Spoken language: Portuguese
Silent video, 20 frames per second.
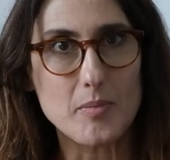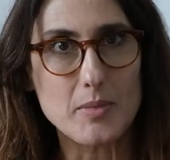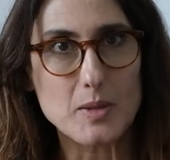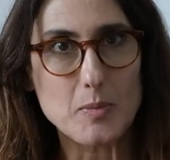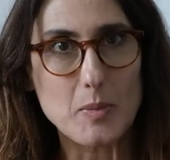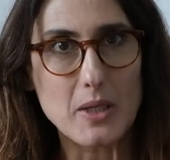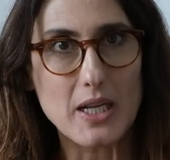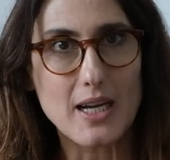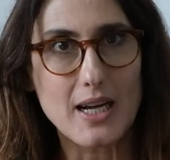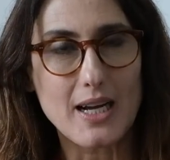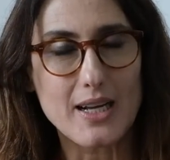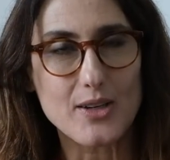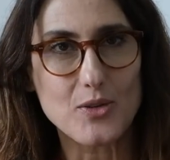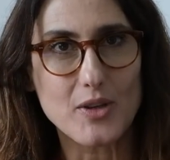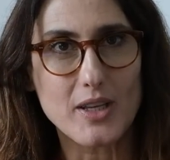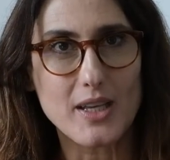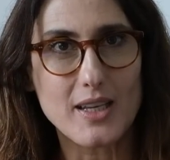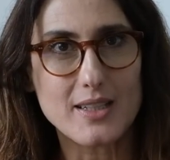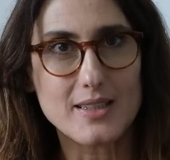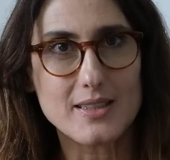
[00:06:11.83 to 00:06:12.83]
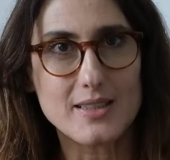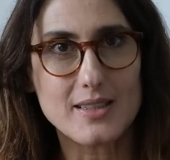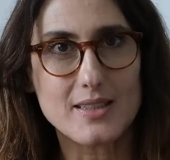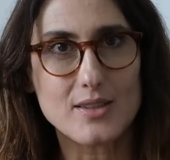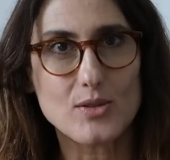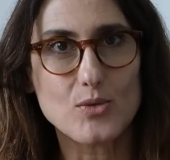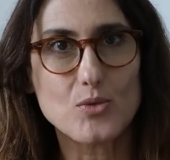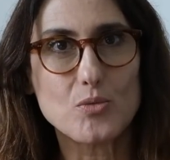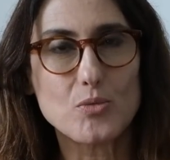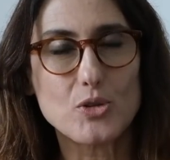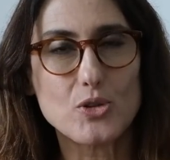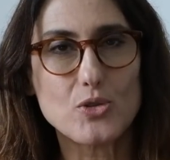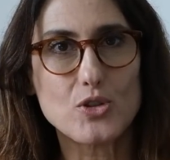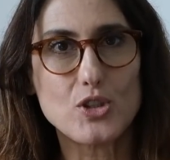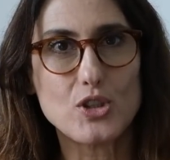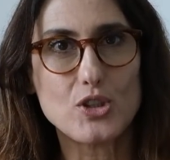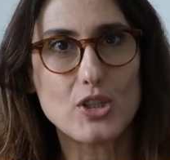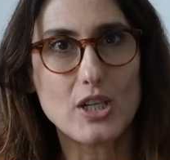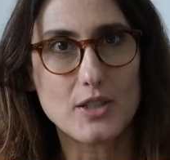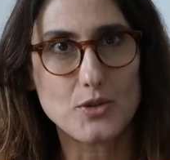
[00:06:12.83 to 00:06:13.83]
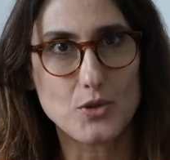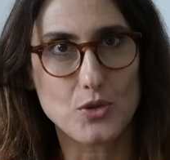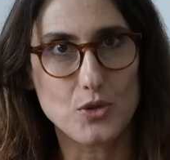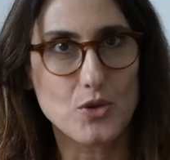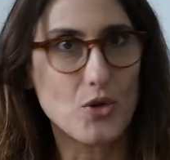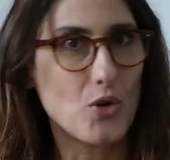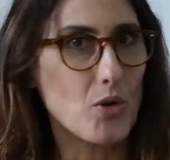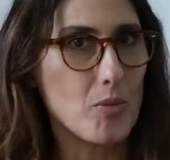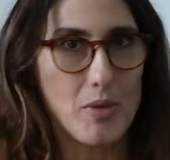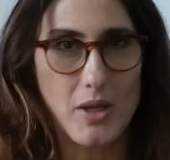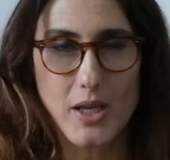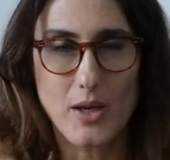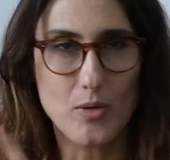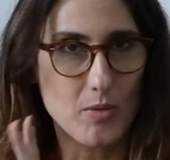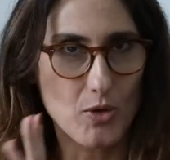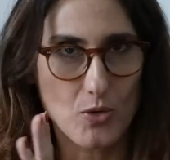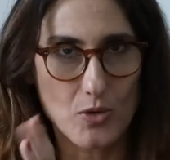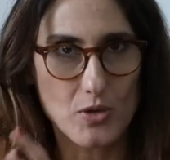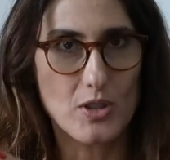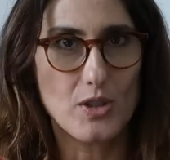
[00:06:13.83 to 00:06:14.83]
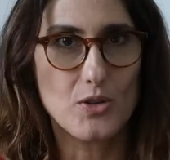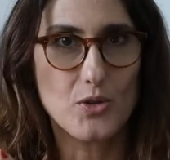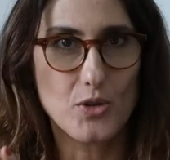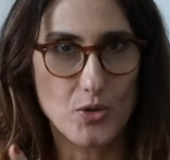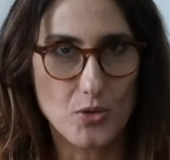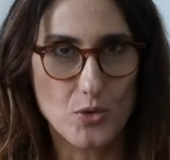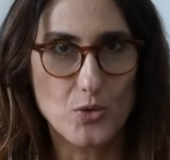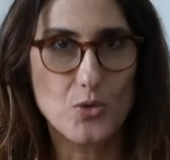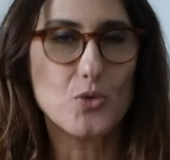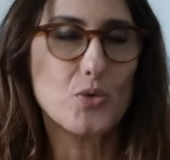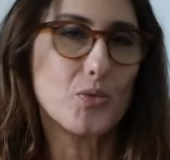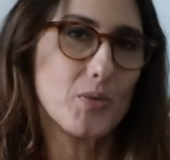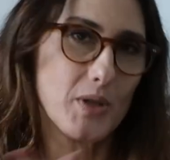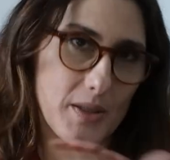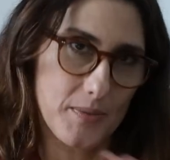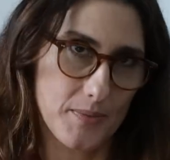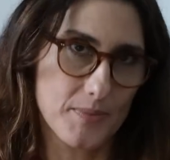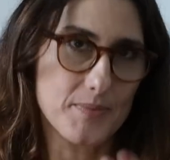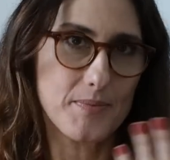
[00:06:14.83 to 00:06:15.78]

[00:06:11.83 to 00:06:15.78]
explicaram que esses números de nome é uma coisa do YouTube.